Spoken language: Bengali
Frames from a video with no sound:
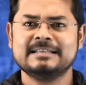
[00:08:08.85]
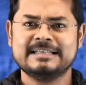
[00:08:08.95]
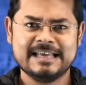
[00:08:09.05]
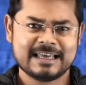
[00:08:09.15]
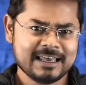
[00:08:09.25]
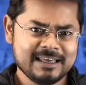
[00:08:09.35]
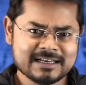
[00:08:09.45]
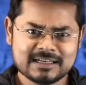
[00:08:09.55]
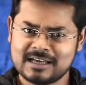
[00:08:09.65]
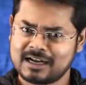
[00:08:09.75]
যে কেকই
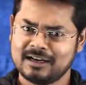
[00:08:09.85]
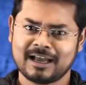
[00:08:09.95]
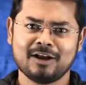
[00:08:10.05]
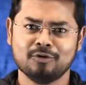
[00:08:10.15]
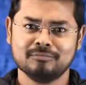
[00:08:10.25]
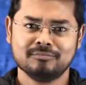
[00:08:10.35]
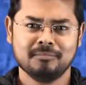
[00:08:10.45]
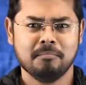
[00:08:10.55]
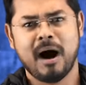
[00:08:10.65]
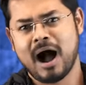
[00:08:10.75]
এসে যাক না কেন
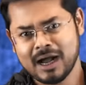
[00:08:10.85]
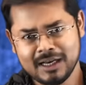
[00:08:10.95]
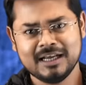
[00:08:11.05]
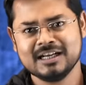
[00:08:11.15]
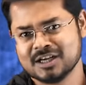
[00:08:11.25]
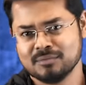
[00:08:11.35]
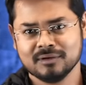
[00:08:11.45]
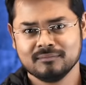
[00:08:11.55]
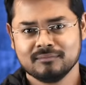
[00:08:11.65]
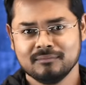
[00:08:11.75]
বাঙালি হিসেবে
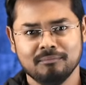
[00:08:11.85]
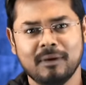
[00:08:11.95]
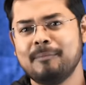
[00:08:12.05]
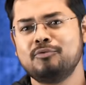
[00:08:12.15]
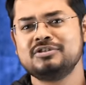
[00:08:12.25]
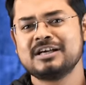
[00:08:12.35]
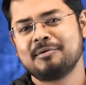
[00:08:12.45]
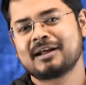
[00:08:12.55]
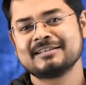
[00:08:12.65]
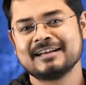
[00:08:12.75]
বাপুজি
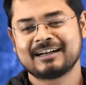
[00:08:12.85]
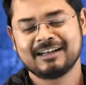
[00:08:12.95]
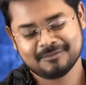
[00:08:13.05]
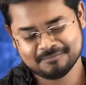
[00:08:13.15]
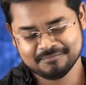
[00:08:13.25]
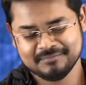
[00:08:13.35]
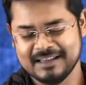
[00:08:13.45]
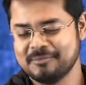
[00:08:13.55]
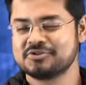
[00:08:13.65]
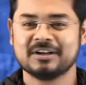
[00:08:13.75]
আমার কাছে একটা
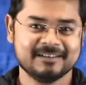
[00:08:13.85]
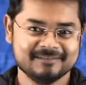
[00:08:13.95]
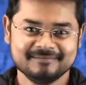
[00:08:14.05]
ইমোশন